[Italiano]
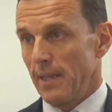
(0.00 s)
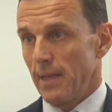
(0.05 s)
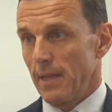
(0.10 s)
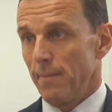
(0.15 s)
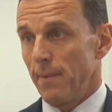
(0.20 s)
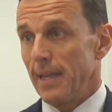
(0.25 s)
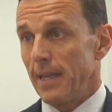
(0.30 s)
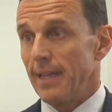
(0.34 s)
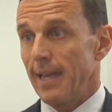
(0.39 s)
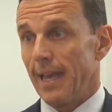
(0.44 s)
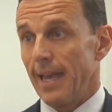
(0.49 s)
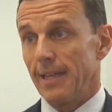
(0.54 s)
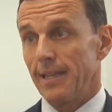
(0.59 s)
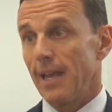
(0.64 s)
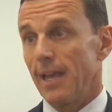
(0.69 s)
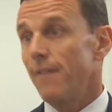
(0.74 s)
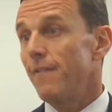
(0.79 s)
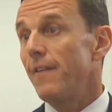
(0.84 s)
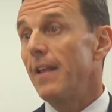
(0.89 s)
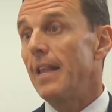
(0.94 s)

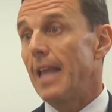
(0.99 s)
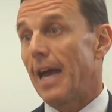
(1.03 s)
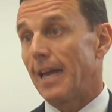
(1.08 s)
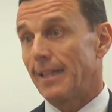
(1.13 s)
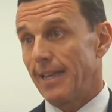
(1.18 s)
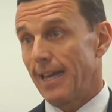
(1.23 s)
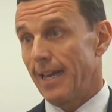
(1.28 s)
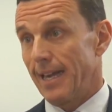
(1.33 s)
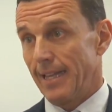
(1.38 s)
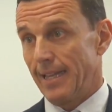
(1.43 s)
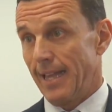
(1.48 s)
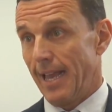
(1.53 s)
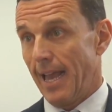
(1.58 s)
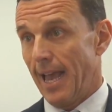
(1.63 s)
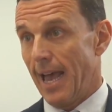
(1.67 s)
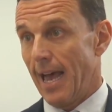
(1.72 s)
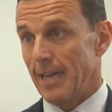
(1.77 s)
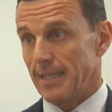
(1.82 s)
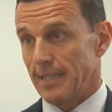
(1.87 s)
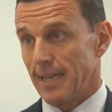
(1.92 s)
indipendenti affiliati a Rete
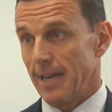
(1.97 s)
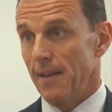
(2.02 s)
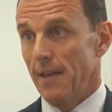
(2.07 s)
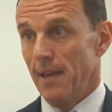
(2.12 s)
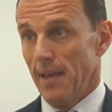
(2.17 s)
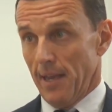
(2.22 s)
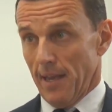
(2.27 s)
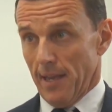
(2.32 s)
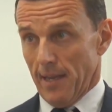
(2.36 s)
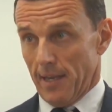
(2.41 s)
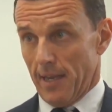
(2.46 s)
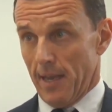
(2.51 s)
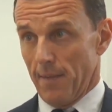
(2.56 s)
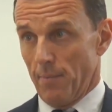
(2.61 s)
Casa ah.